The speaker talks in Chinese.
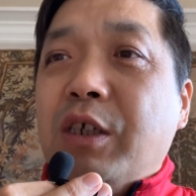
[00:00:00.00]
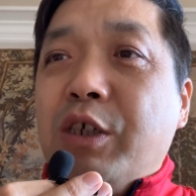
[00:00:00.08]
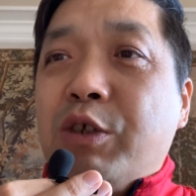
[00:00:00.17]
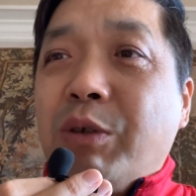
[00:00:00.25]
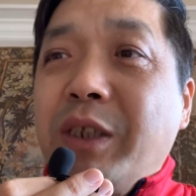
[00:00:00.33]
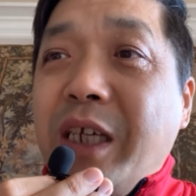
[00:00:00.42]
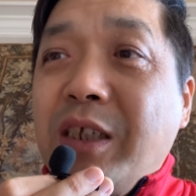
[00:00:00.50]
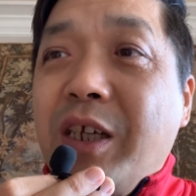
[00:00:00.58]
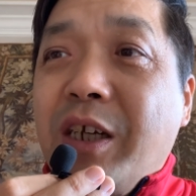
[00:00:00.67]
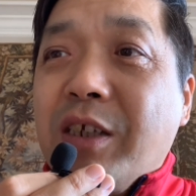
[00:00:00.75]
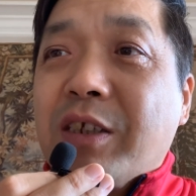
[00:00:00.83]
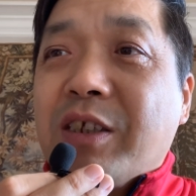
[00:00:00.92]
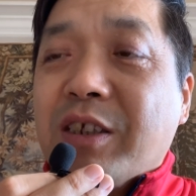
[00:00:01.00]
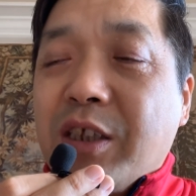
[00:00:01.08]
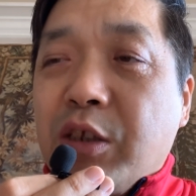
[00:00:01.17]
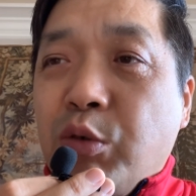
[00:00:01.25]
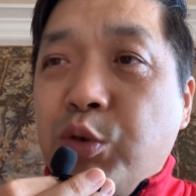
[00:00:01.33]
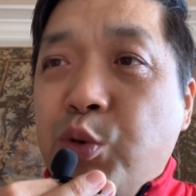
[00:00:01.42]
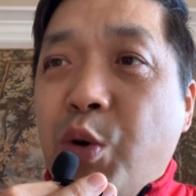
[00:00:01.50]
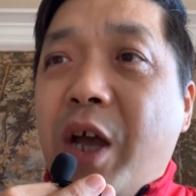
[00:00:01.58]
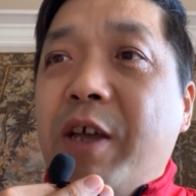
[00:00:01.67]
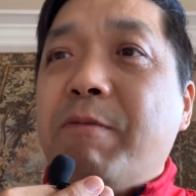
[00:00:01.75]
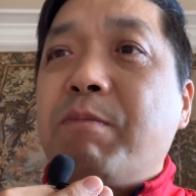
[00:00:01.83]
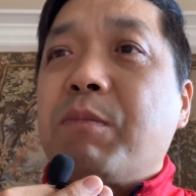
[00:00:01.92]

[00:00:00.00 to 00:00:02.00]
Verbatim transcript: 说那些人死的都冤，